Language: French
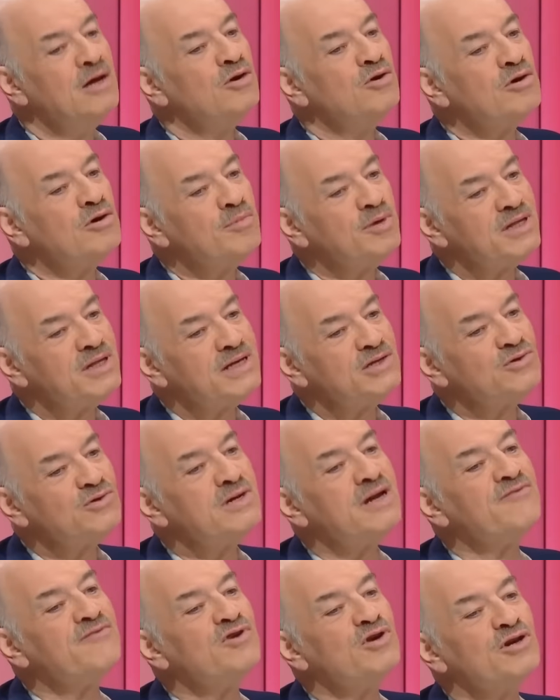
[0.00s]
L'augmentation
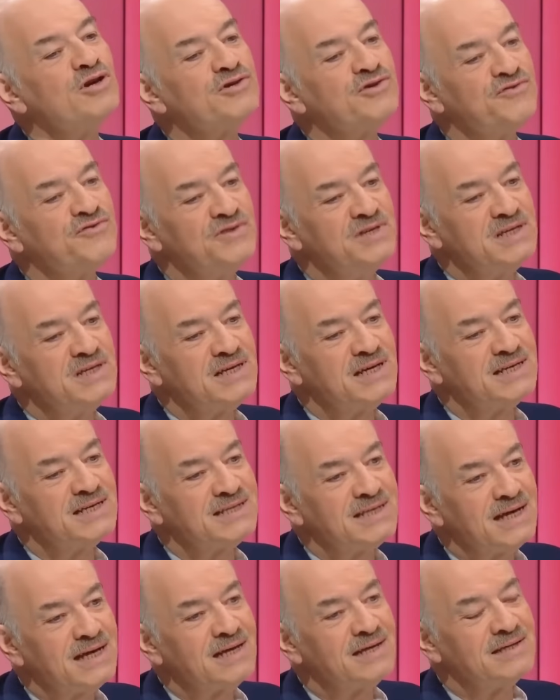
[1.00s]
de la violence physique, et
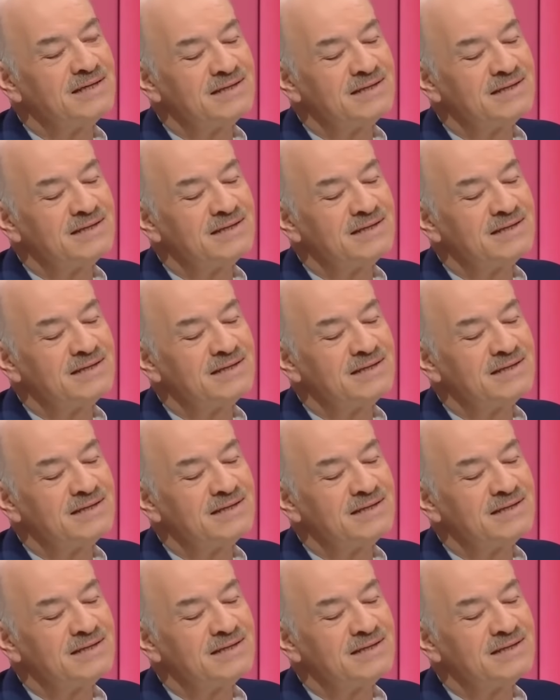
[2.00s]
ça,